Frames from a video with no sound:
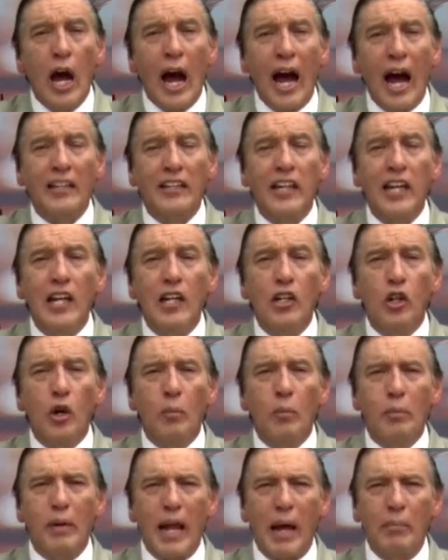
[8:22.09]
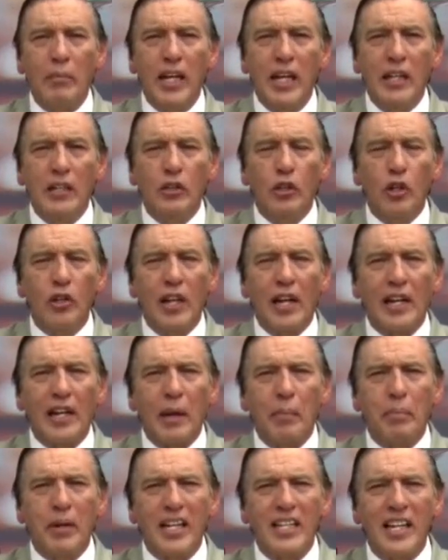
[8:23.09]
Aquí el nombramiento del
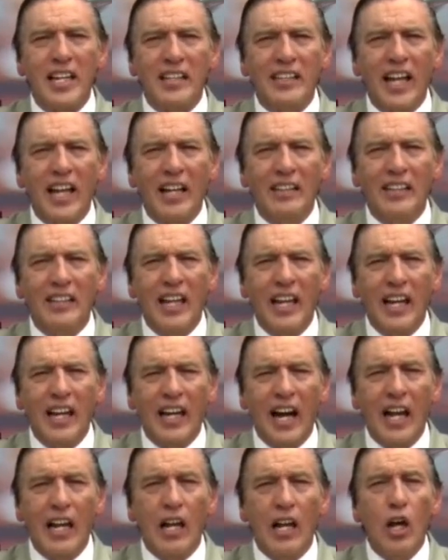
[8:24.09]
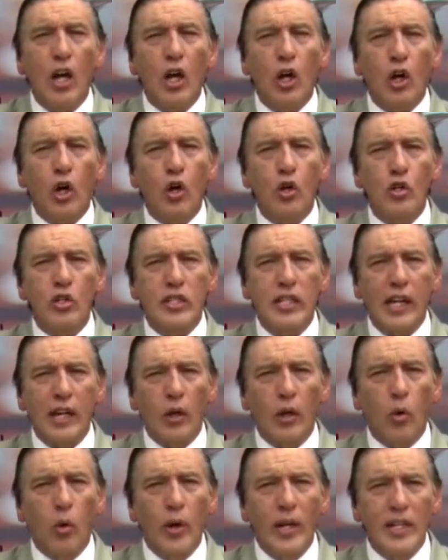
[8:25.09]
representante legal,
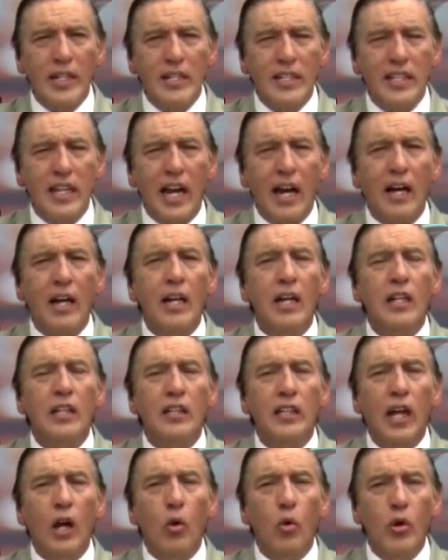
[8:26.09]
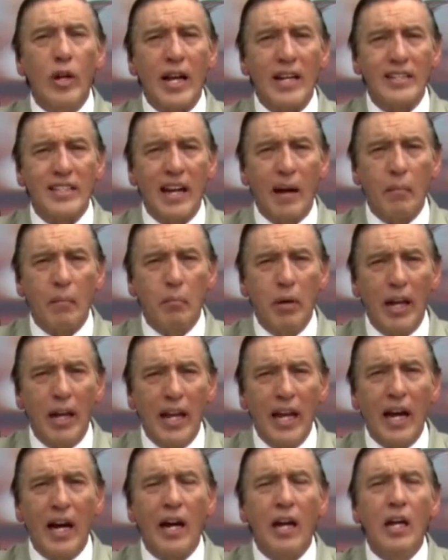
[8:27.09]
consecuencia de una
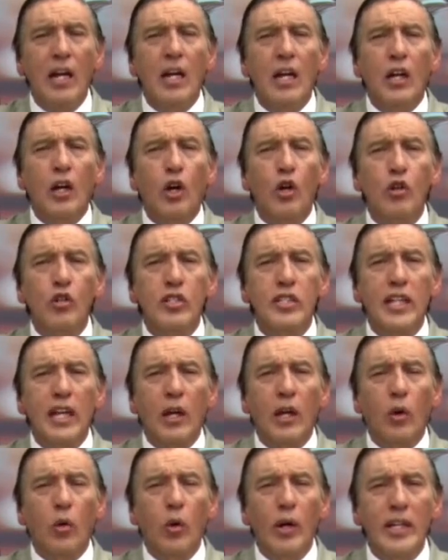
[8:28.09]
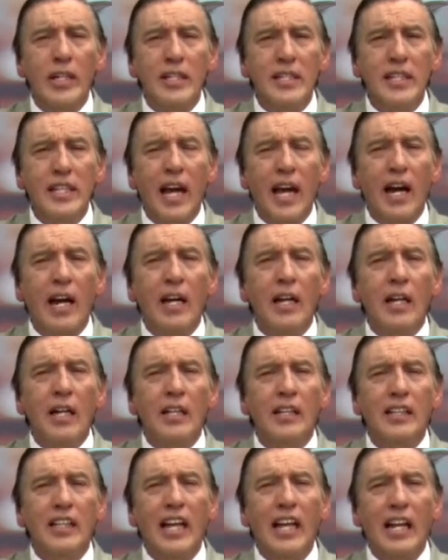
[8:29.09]
asamblea, consecuencia
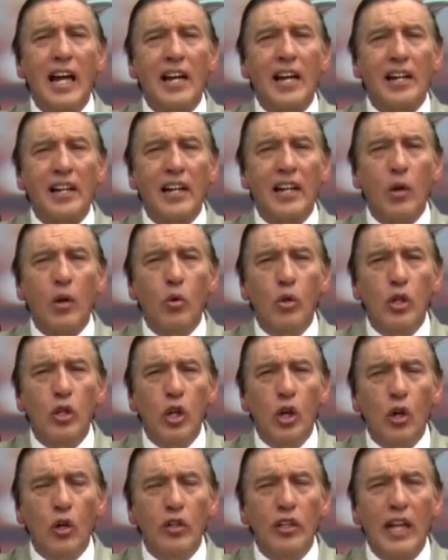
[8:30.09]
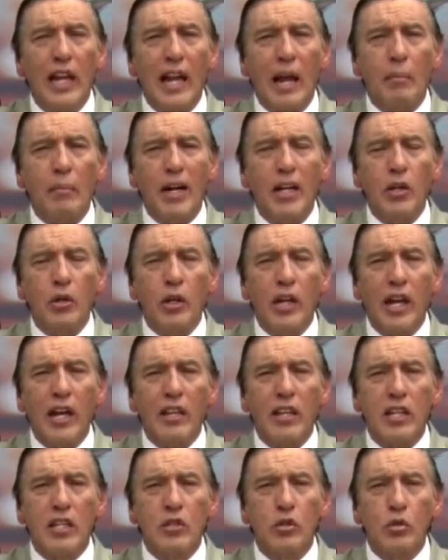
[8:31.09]
de la reunión de la
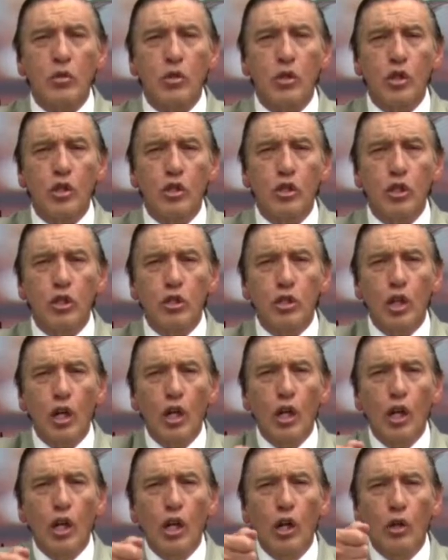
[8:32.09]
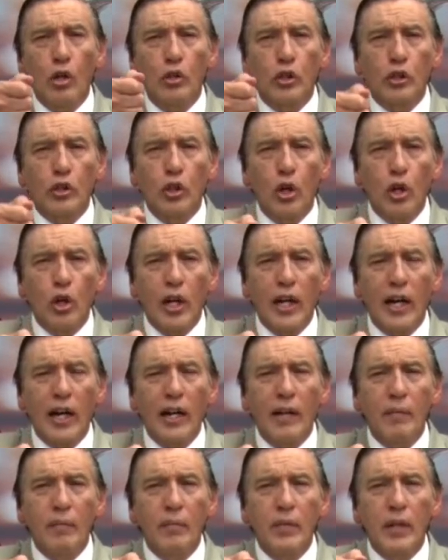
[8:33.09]
mayoría de sus socios le
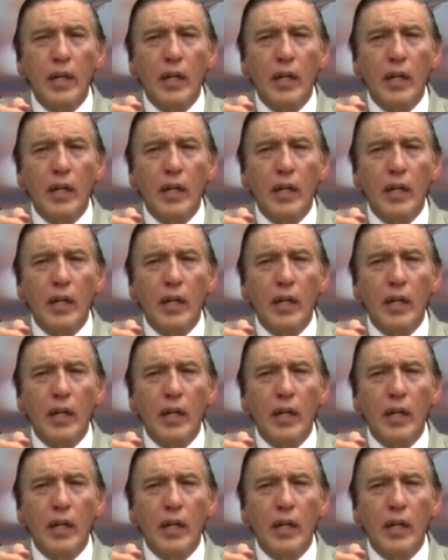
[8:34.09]
otorgan